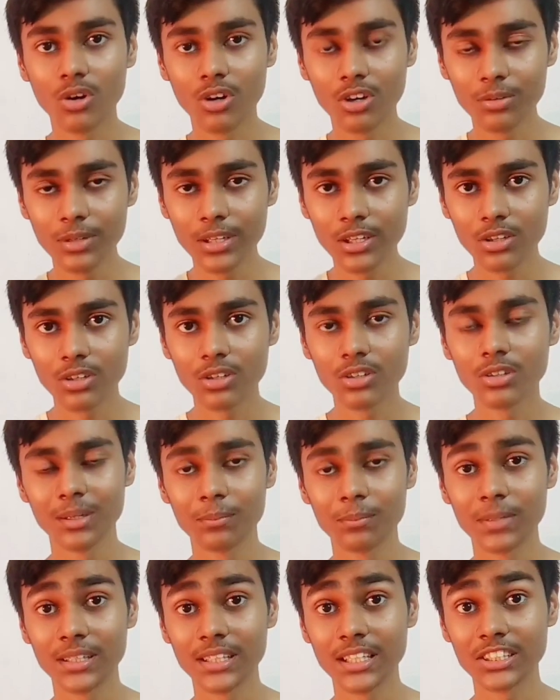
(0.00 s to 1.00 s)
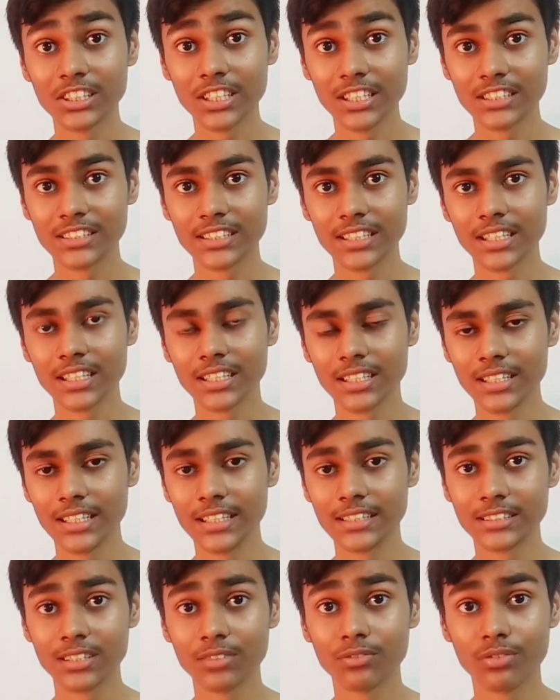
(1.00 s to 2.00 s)
और भी लोगों को पता चल सके
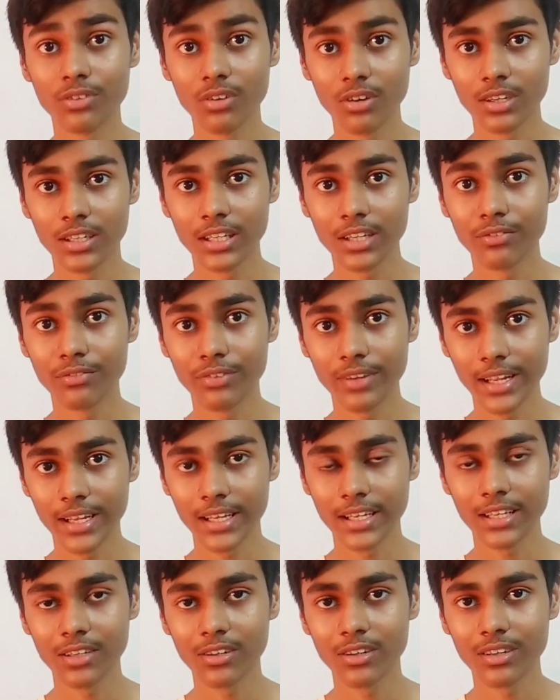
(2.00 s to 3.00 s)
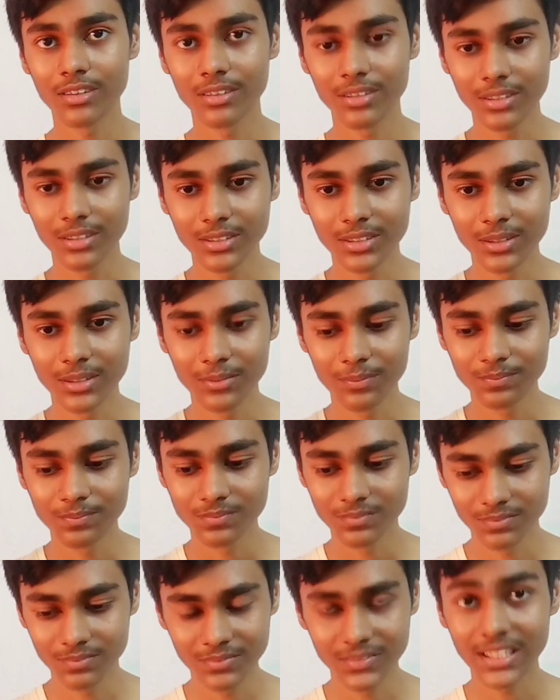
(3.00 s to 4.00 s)
कि ये सब फ्रॉड या फेक है और
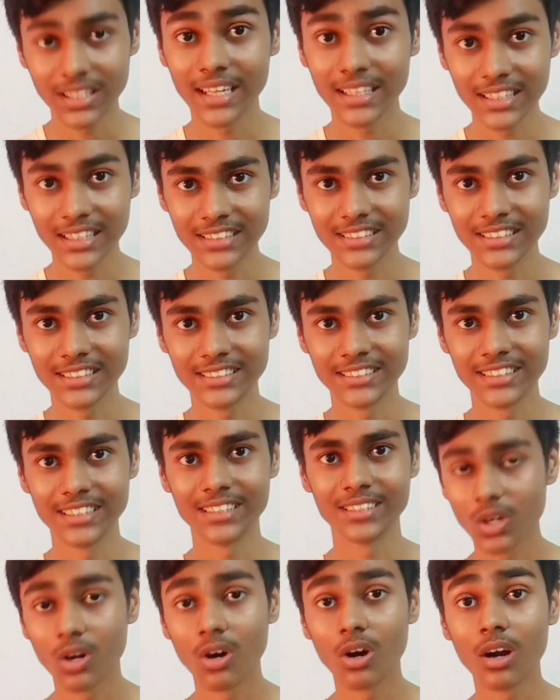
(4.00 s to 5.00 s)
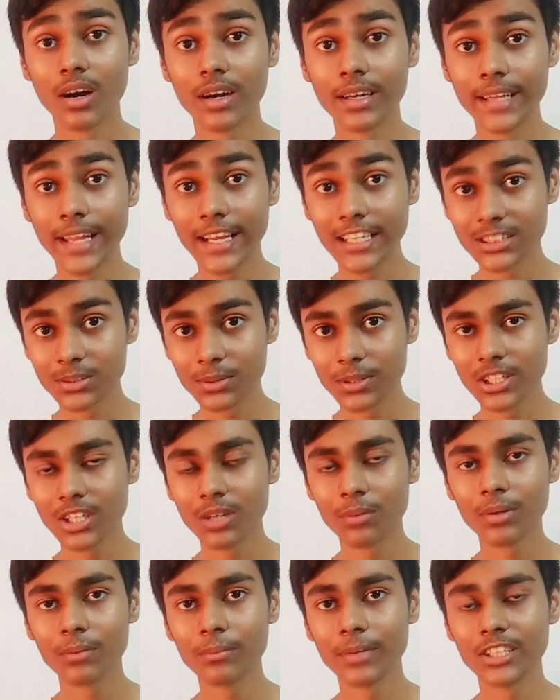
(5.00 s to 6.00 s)
गंदी चीज़ है तो और नेक्स्ट
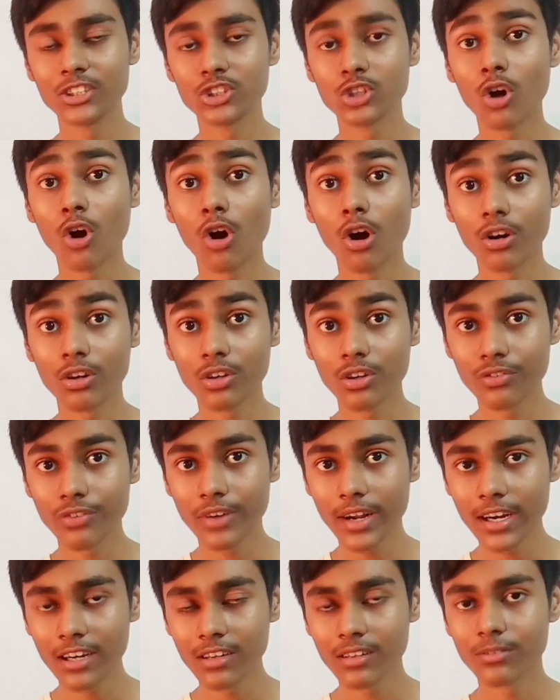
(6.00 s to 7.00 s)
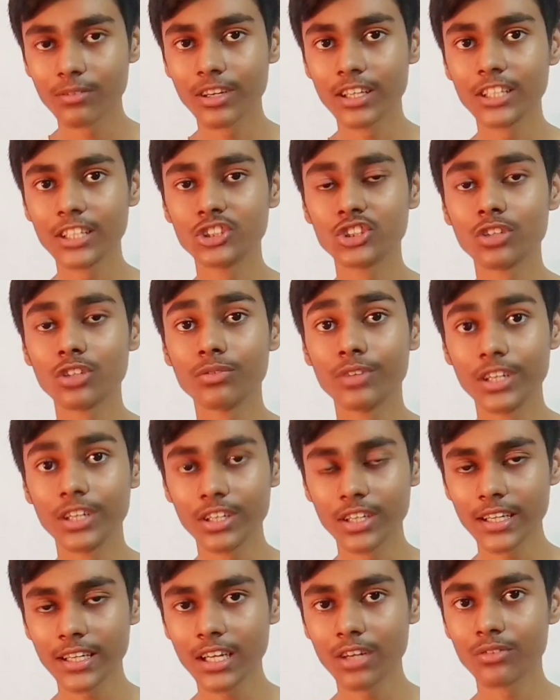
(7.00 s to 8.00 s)
वीडियो में मैं जो ऑटो फायर वाली जो
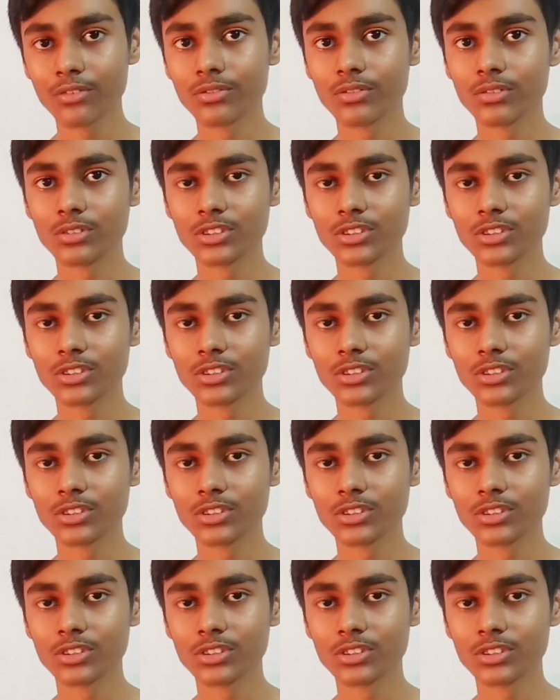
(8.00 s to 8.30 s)
वीडियो है ना